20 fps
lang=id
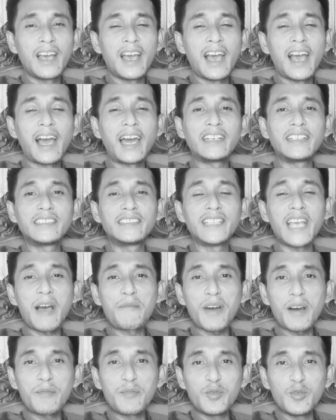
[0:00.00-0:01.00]
hadisnya
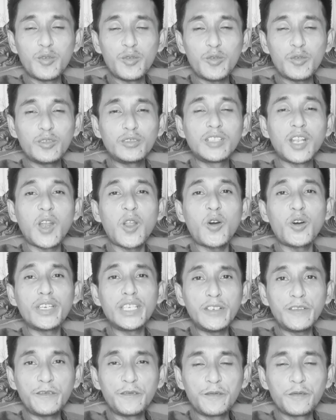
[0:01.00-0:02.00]
apa bu The
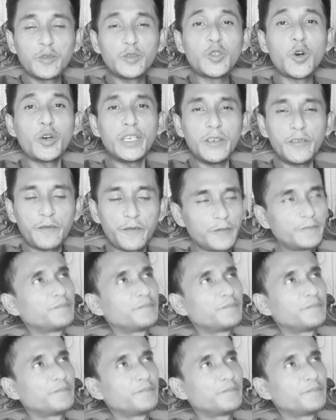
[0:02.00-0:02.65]
if, deloif if.